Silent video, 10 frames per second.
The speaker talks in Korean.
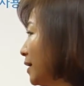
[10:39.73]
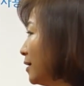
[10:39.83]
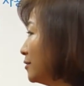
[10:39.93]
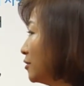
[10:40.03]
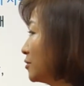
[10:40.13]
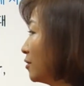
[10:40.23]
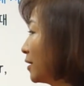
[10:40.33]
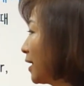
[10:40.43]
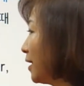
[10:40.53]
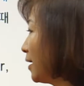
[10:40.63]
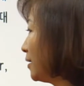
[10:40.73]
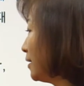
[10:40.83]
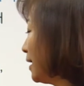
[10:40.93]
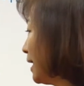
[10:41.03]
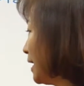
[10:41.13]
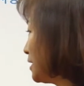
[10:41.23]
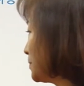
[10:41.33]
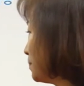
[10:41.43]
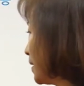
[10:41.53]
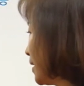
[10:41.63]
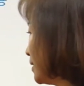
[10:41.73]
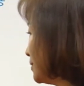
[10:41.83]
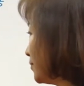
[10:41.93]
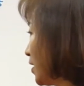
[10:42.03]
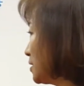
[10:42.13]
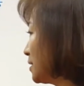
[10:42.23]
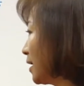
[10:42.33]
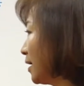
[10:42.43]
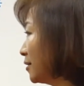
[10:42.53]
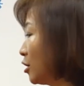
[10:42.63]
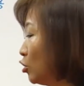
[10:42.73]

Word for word: 예를 들어서 querer, esperar, desear,